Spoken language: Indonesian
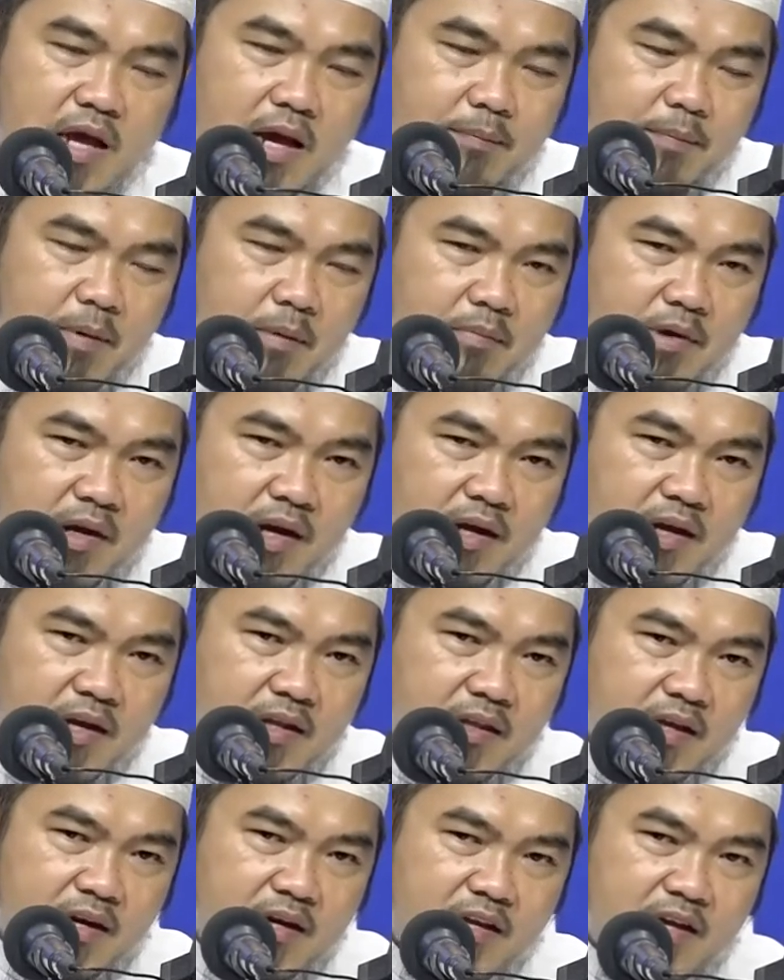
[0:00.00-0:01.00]
apabila
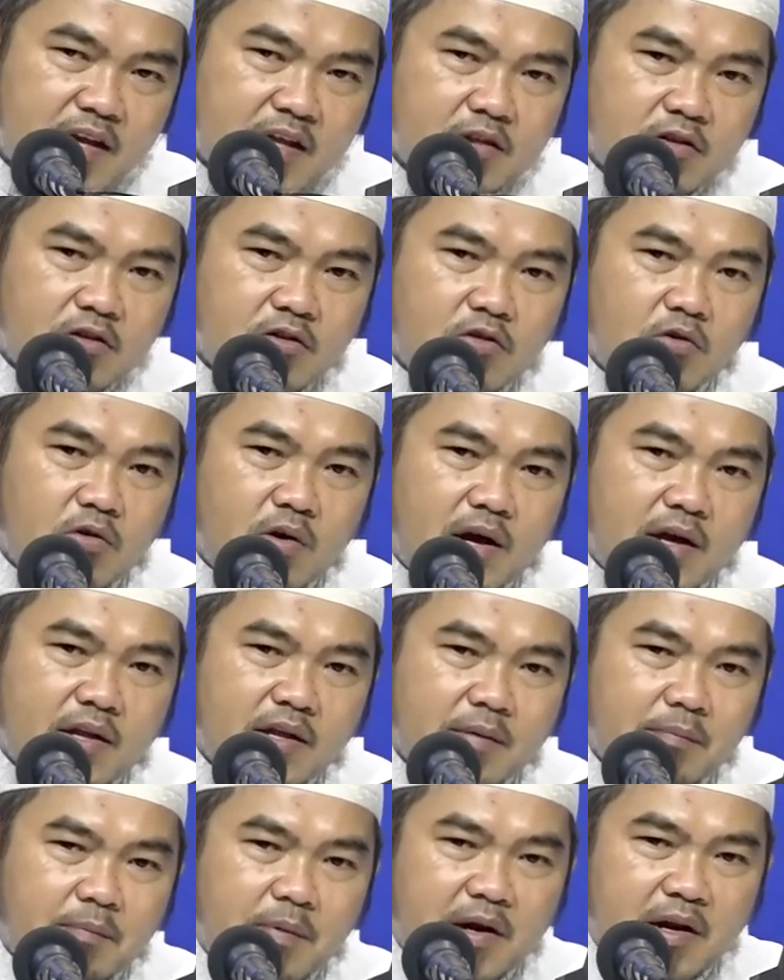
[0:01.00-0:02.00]
kita lihat
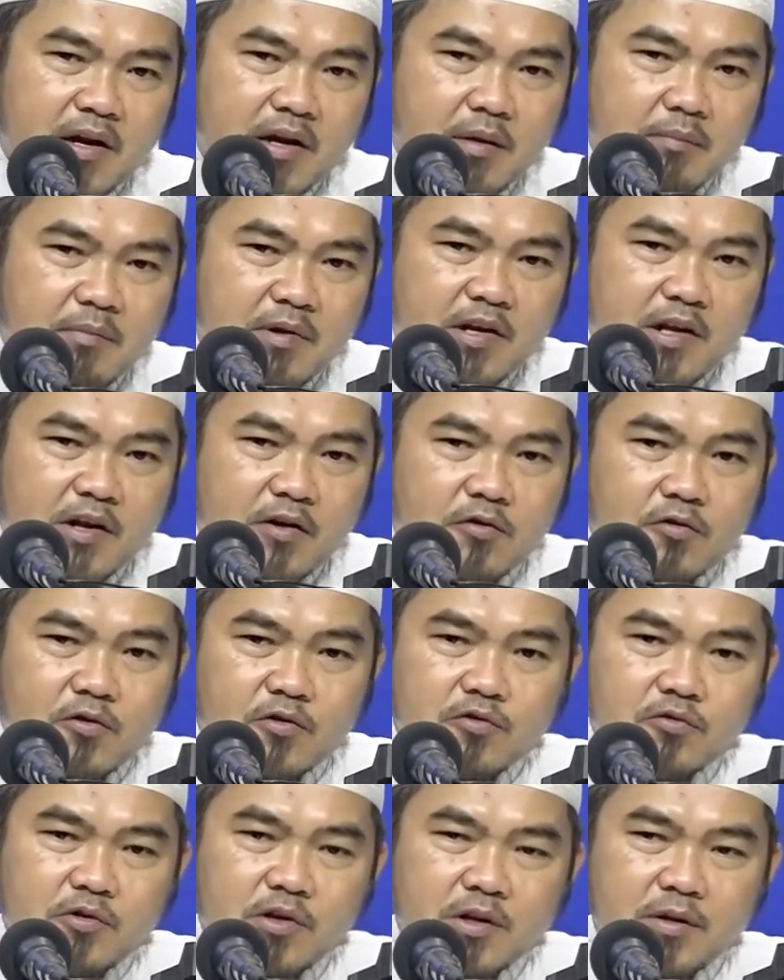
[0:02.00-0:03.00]
doanya para nabi dan
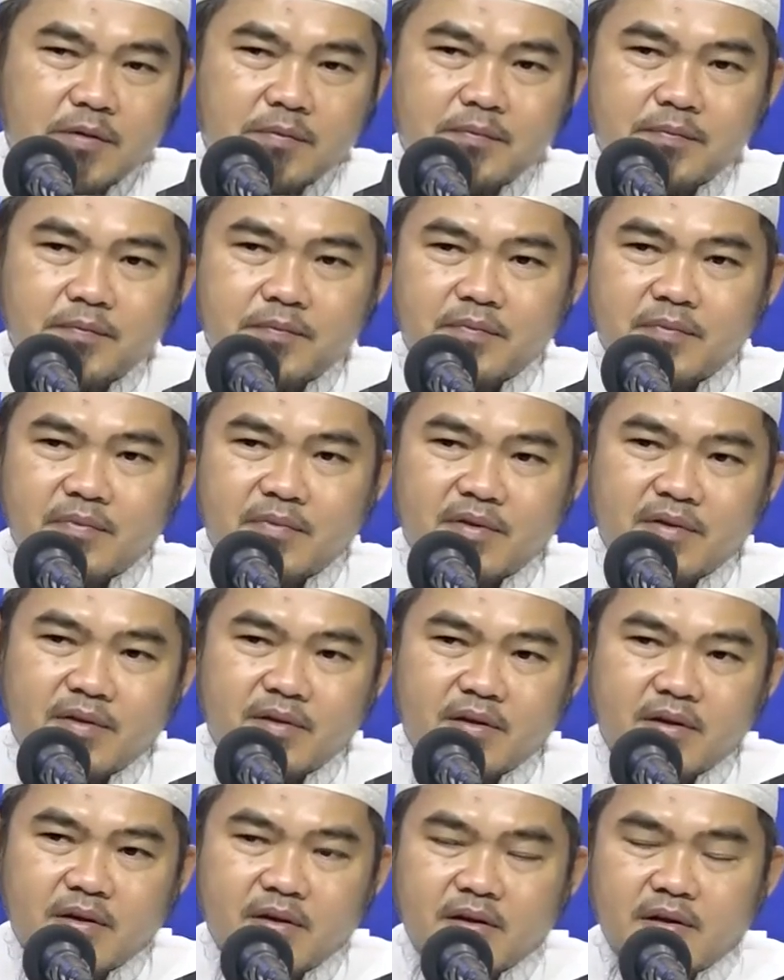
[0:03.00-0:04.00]
rasul
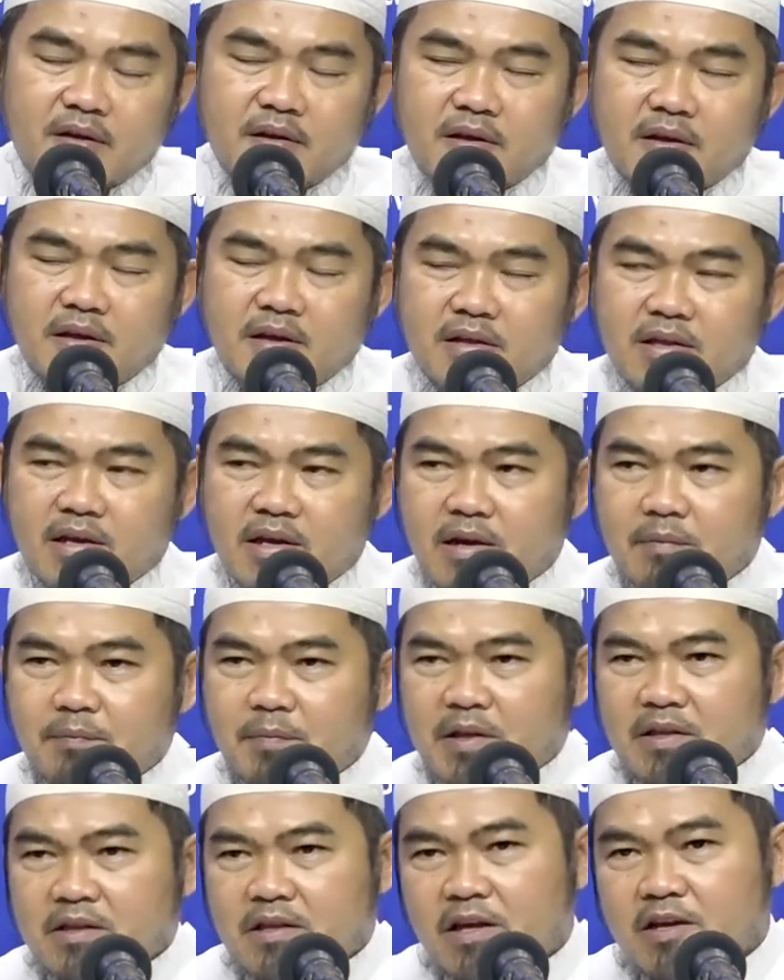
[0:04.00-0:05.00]
kita
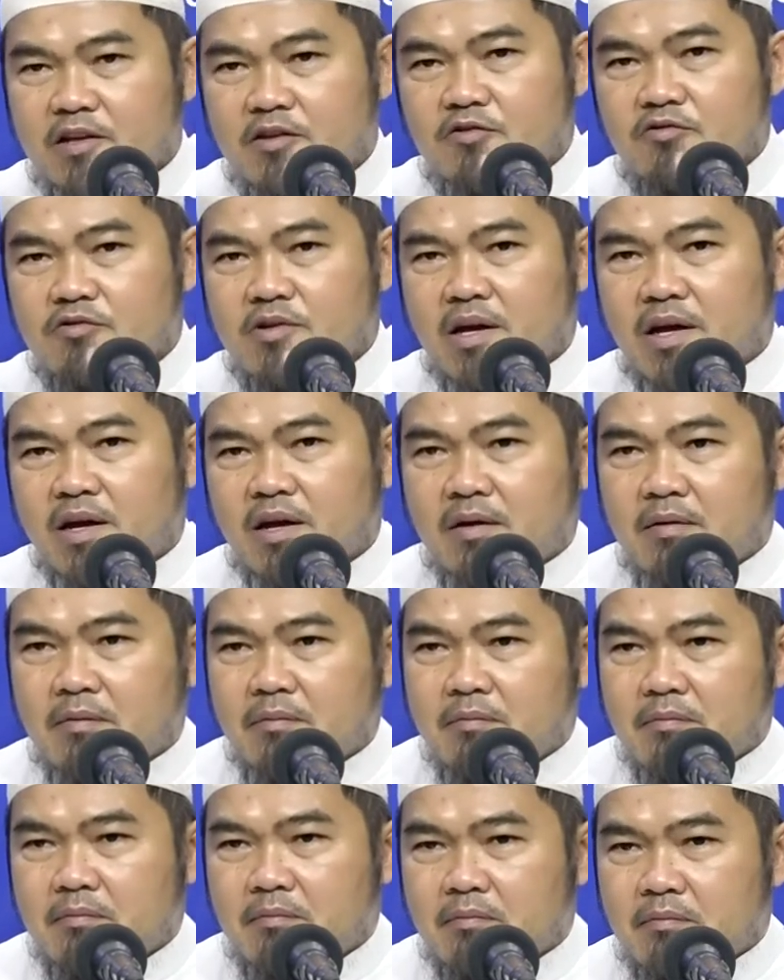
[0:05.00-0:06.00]
dapatkan juga
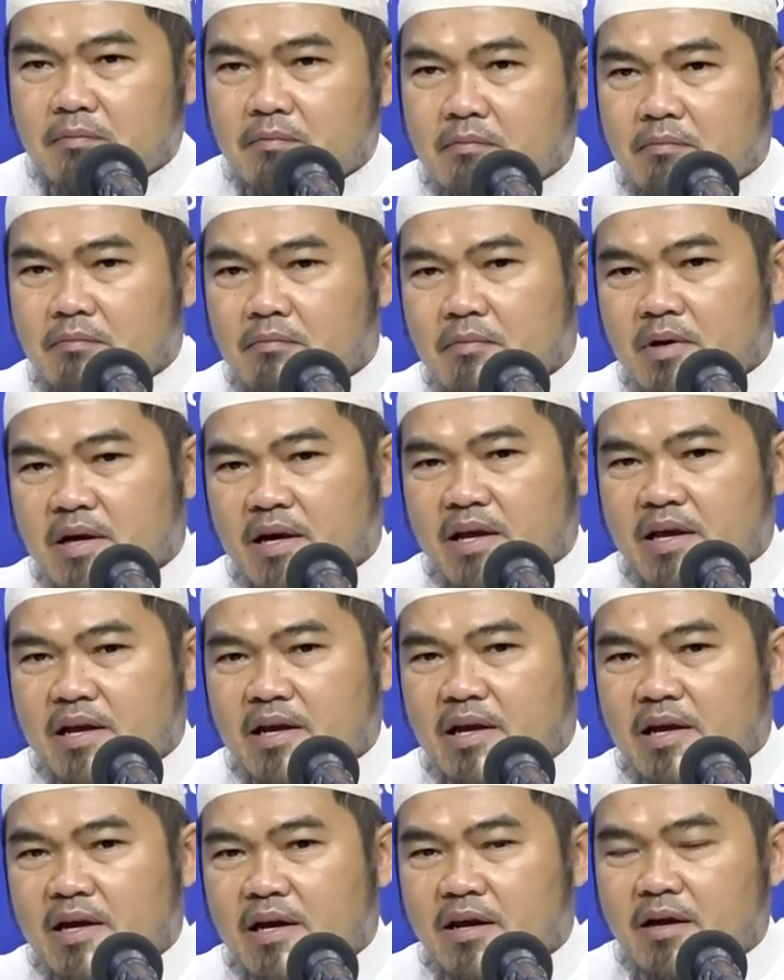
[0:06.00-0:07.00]

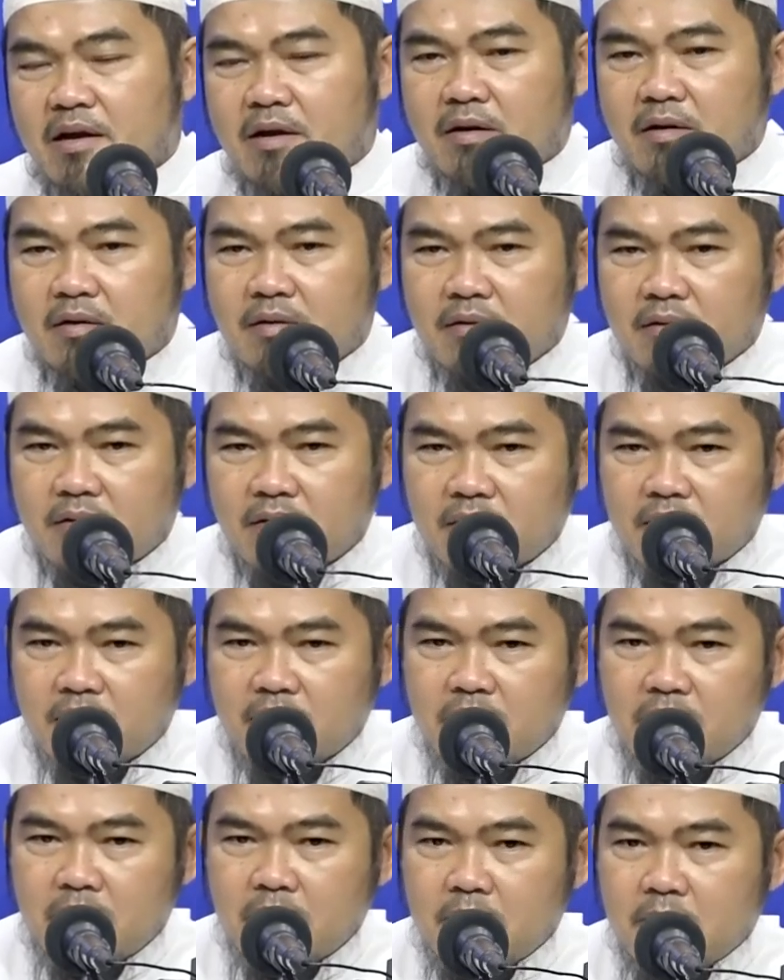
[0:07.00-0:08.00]
mereka
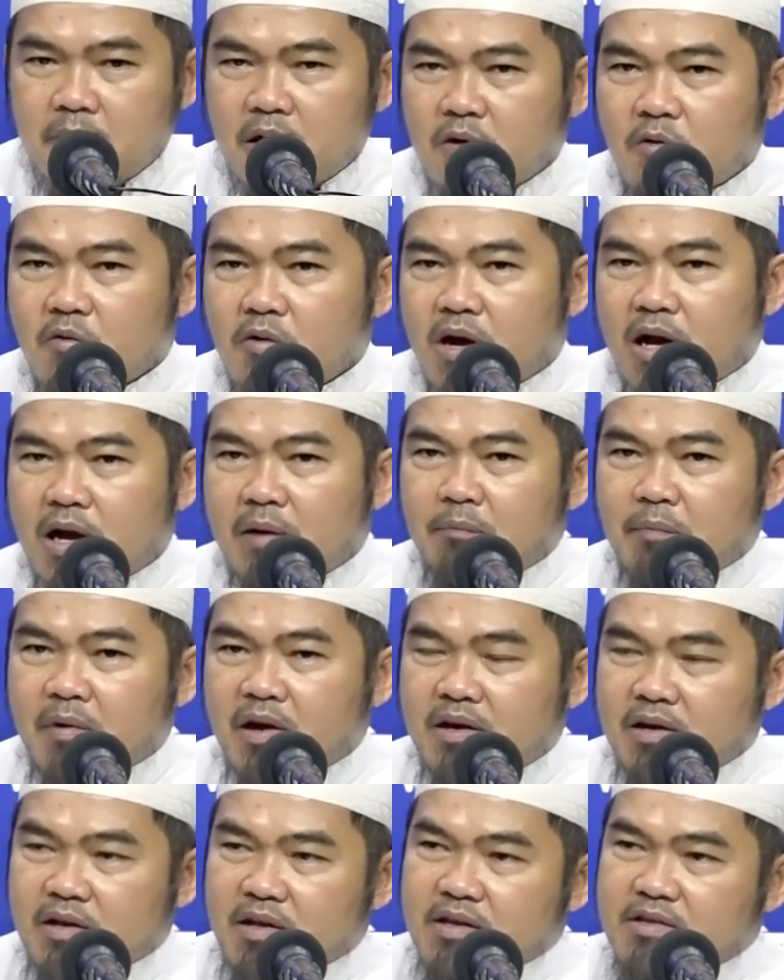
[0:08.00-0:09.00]

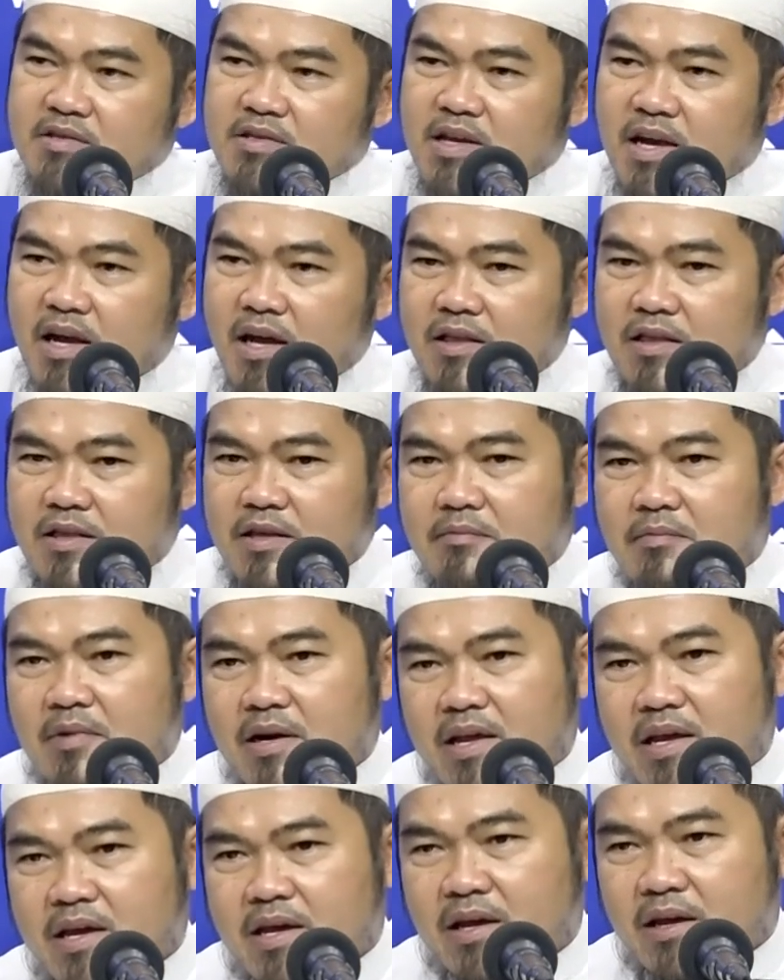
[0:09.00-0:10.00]
mengungkapkan isi hati
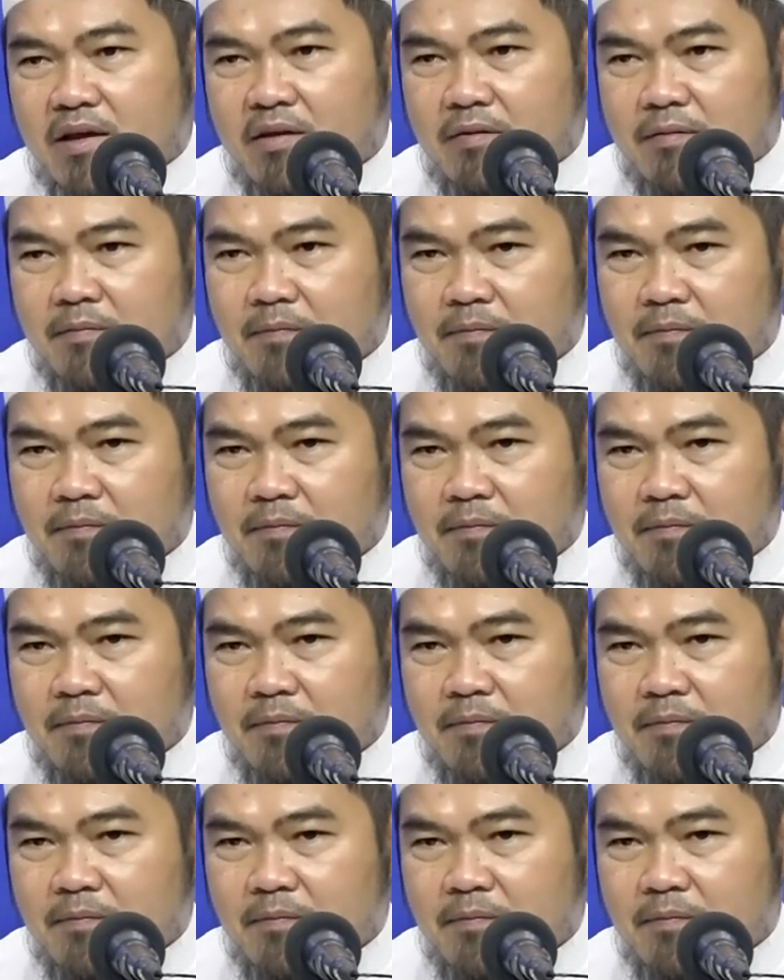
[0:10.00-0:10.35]
mereka